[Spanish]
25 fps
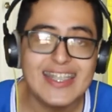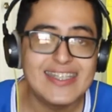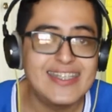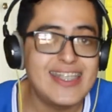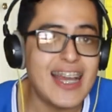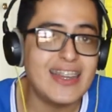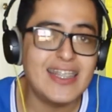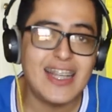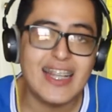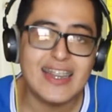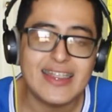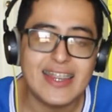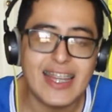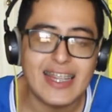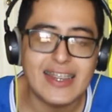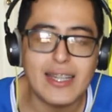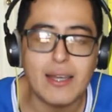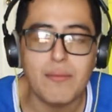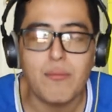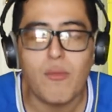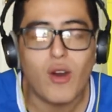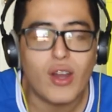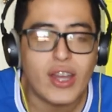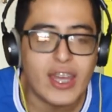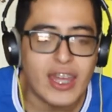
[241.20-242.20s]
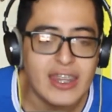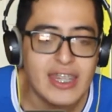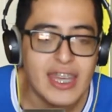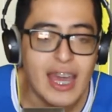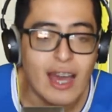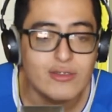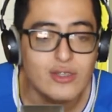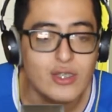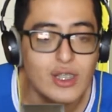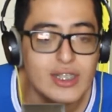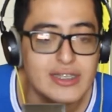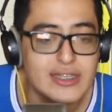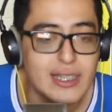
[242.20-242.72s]
ya ni entendemos qué
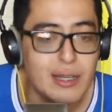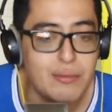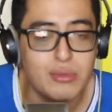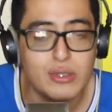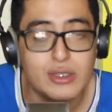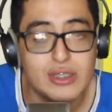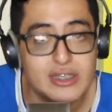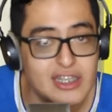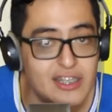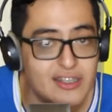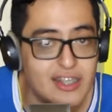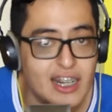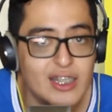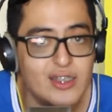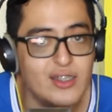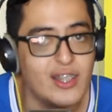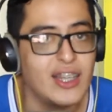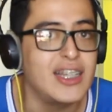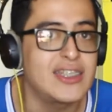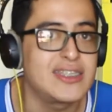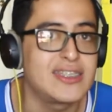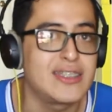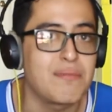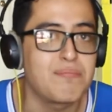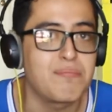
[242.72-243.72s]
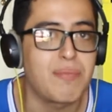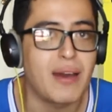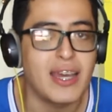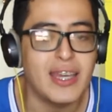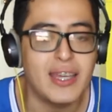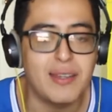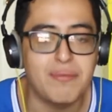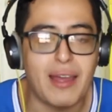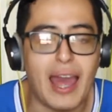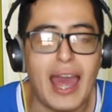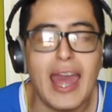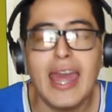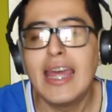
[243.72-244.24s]
diablos estamos celebrando en este
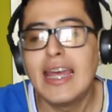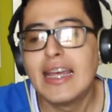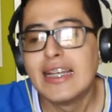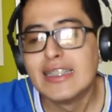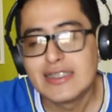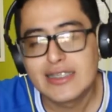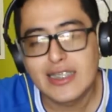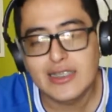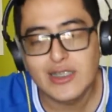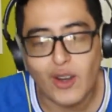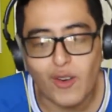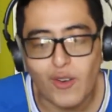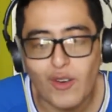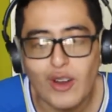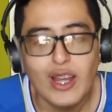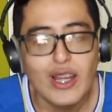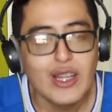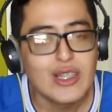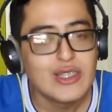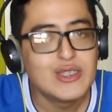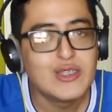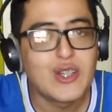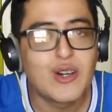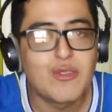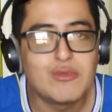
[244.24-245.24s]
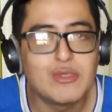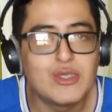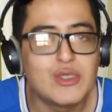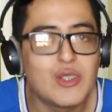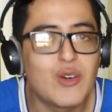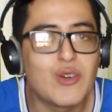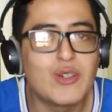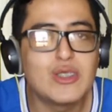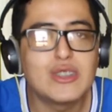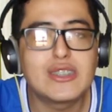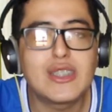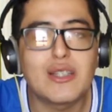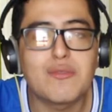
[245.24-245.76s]
país. lo,
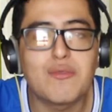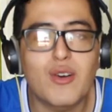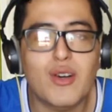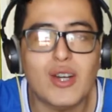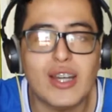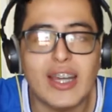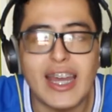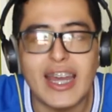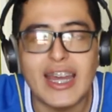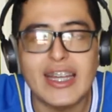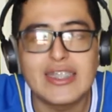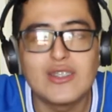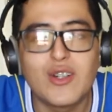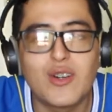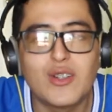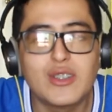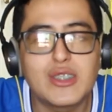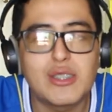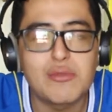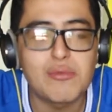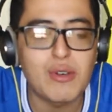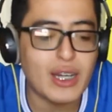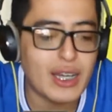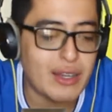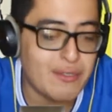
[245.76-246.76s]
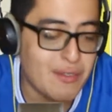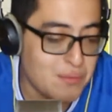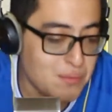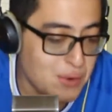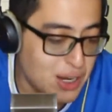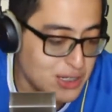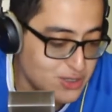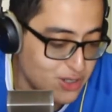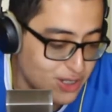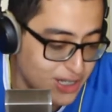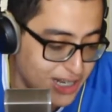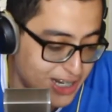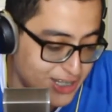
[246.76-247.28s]
último que, lo último que vamos
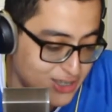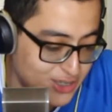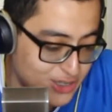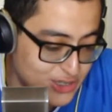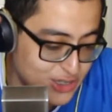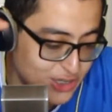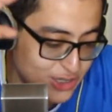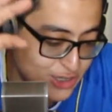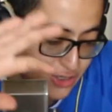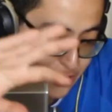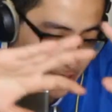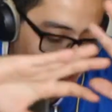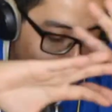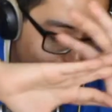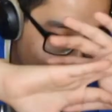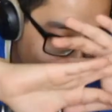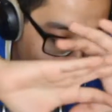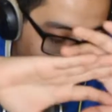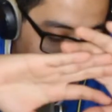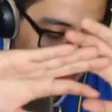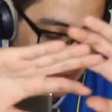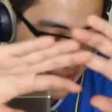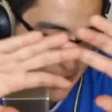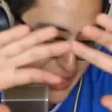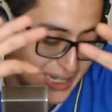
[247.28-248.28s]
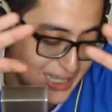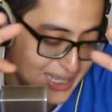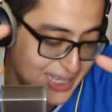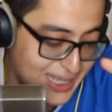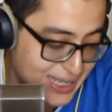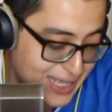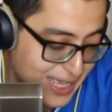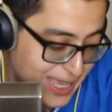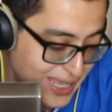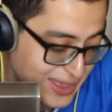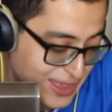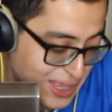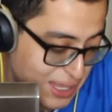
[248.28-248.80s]
a lograr nosotros es no poder,
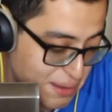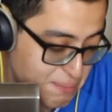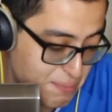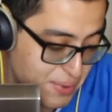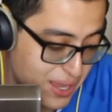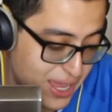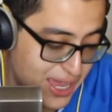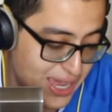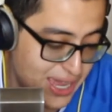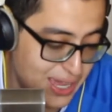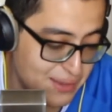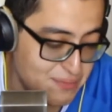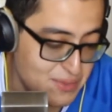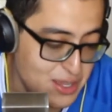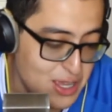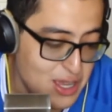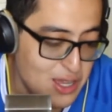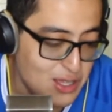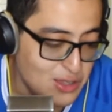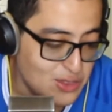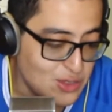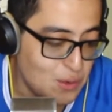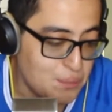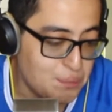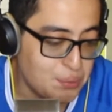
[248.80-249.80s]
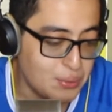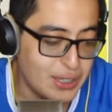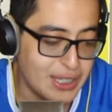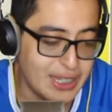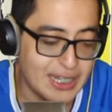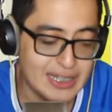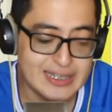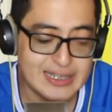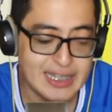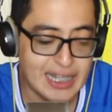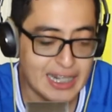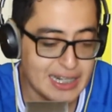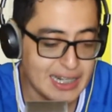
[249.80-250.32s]
eh, eh, no
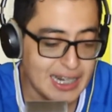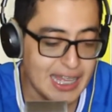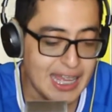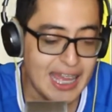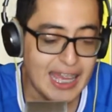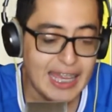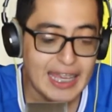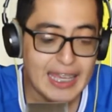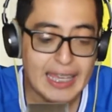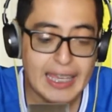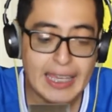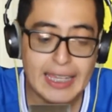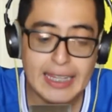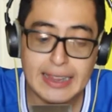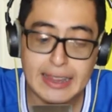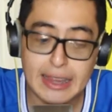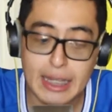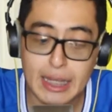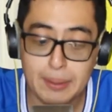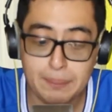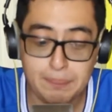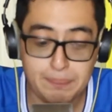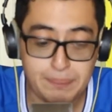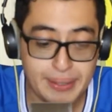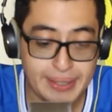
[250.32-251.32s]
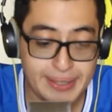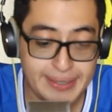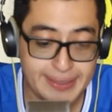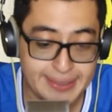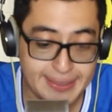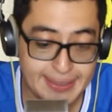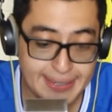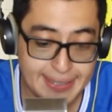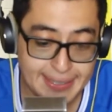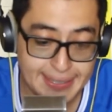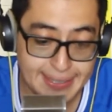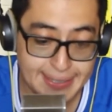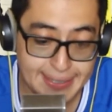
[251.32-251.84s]
poder ser
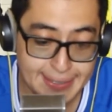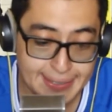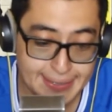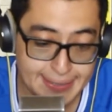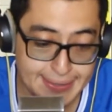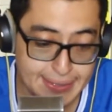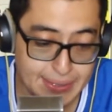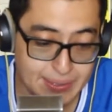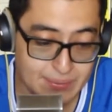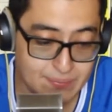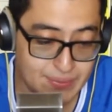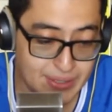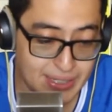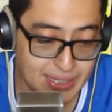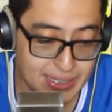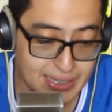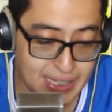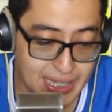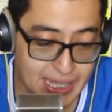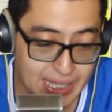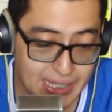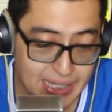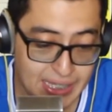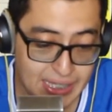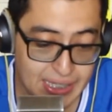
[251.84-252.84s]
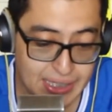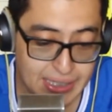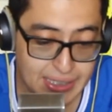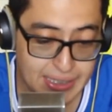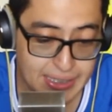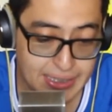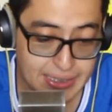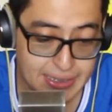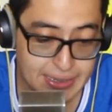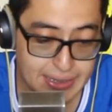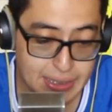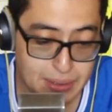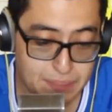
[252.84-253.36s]
independientes, ¿verdad?
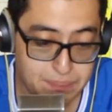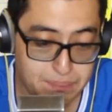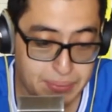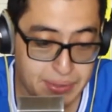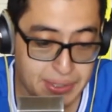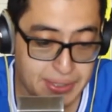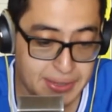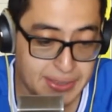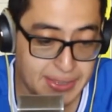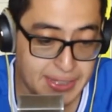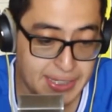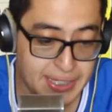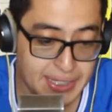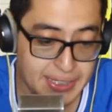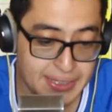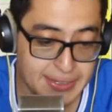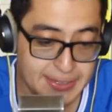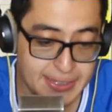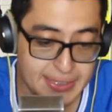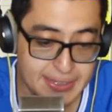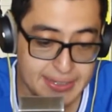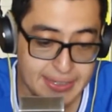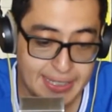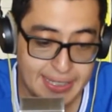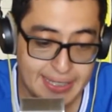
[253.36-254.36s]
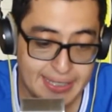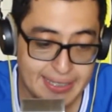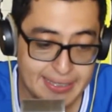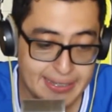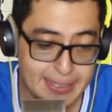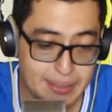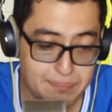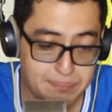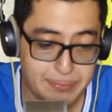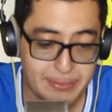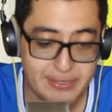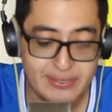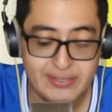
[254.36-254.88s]
Independientes de,
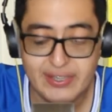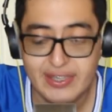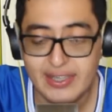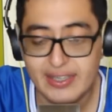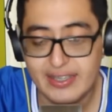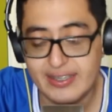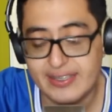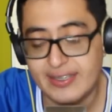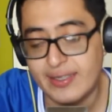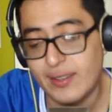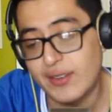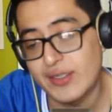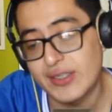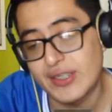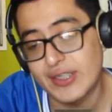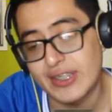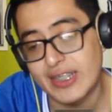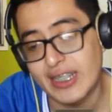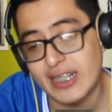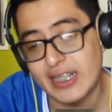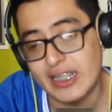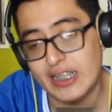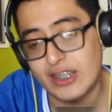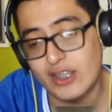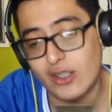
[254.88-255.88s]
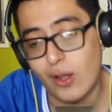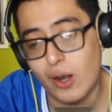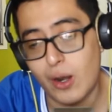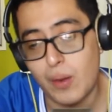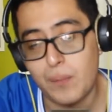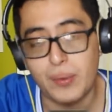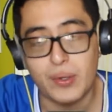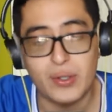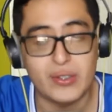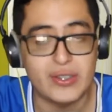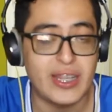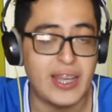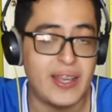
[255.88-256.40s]
de, pues sí, de otro territorio.
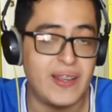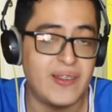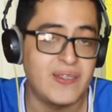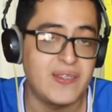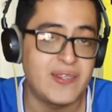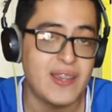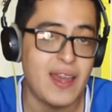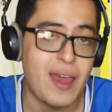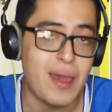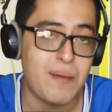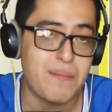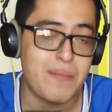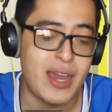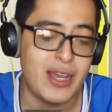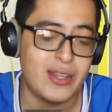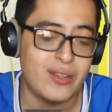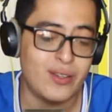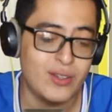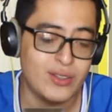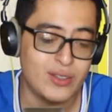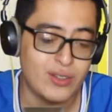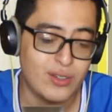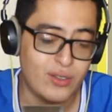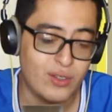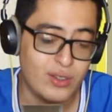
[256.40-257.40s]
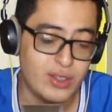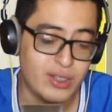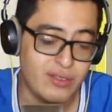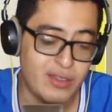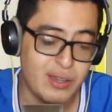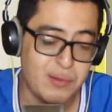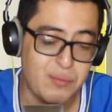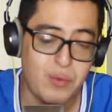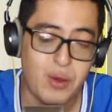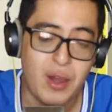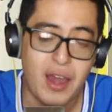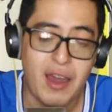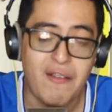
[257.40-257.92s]
Porque ustedes saben, vean, nosotros nos
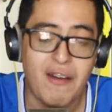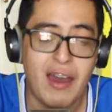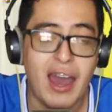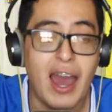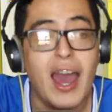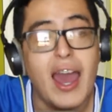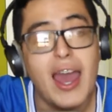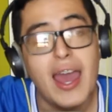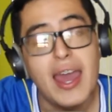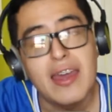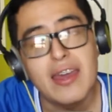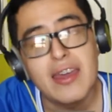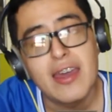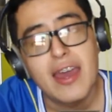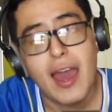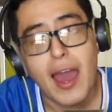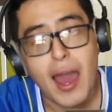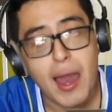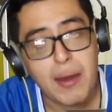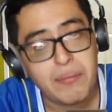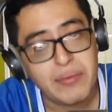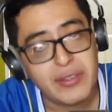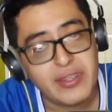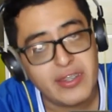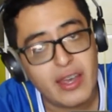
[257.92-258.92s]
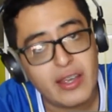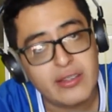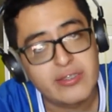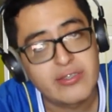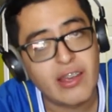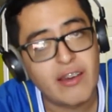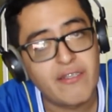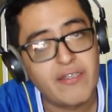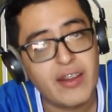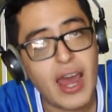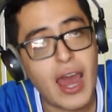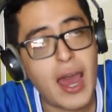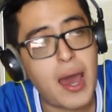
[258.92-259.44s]
debemos abajo. A mí ya
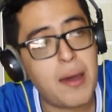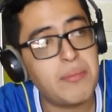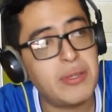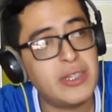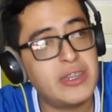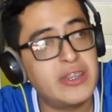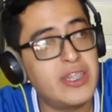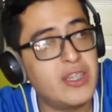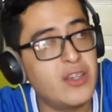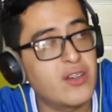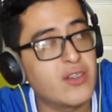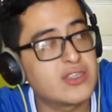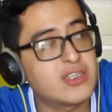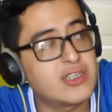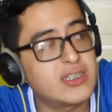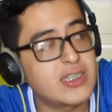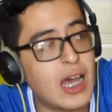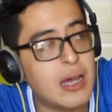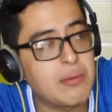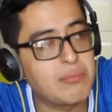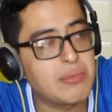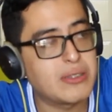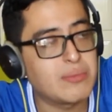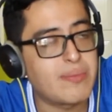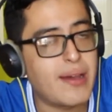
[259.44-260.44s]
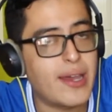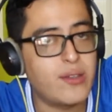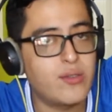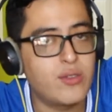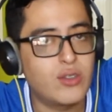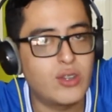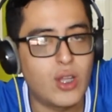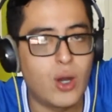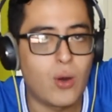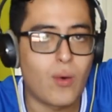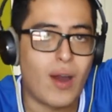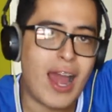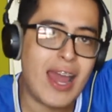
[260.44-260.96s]
sabrás, a mi tío Sam, el Bayou
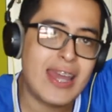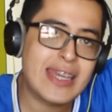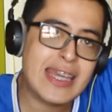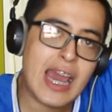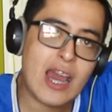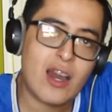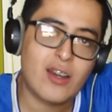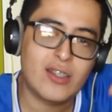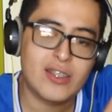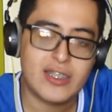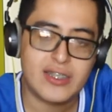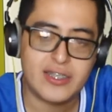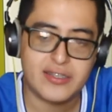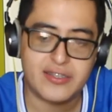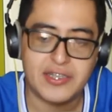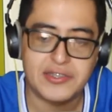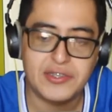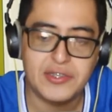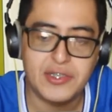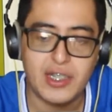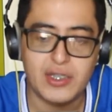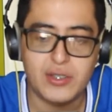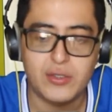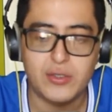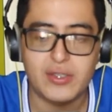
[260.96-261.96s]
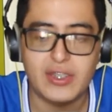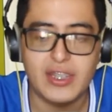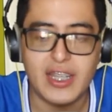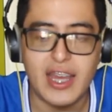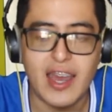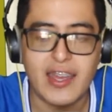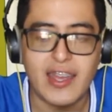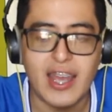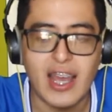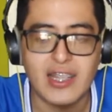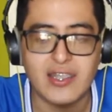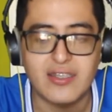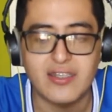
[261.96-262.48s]
No, allá donde te saluda tu tía
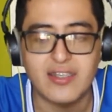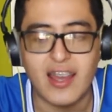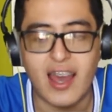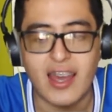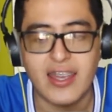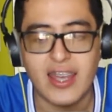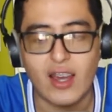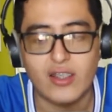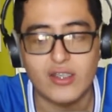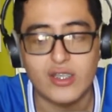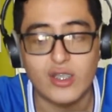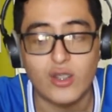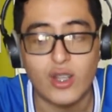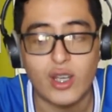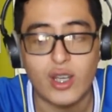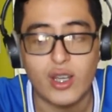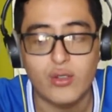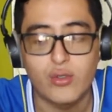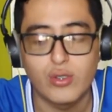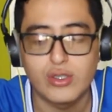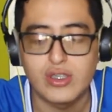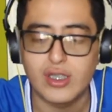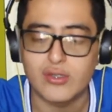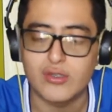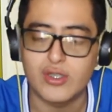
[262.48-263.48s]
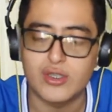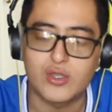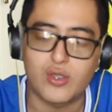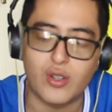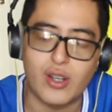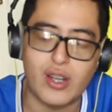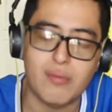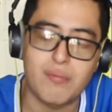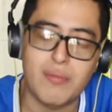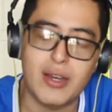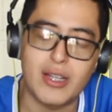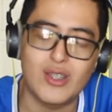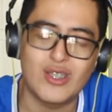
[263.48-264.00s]
Yancy, allá donde nos escuchan nuestros
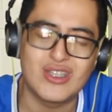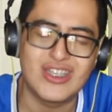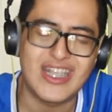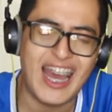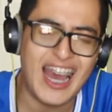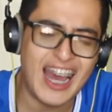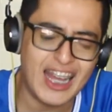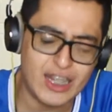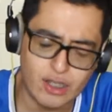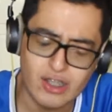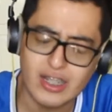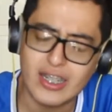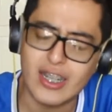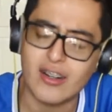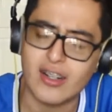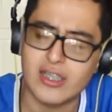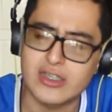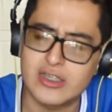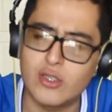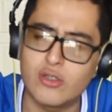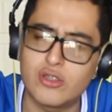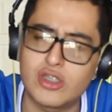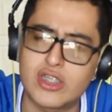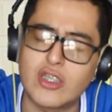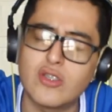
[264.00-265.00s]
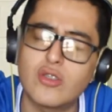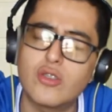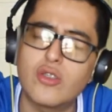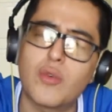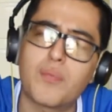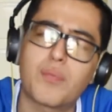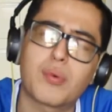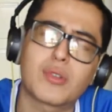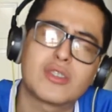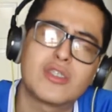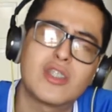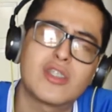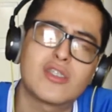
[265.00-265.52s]
hermanos lejanos. Claro que sí, un saludo,
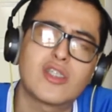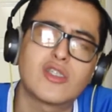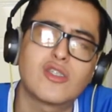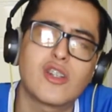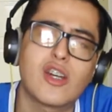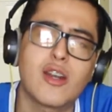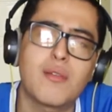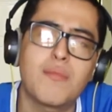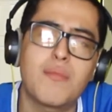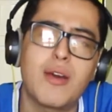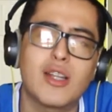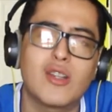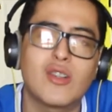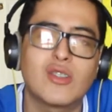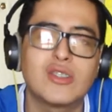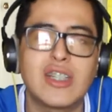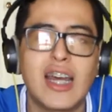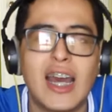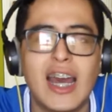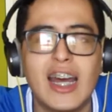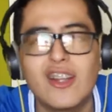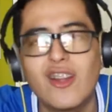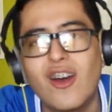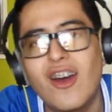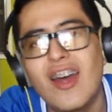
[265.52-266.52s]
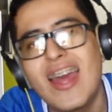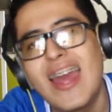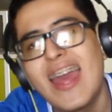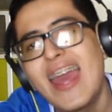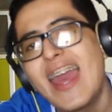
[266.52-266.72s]
por cierto, a los hermanos lejanos.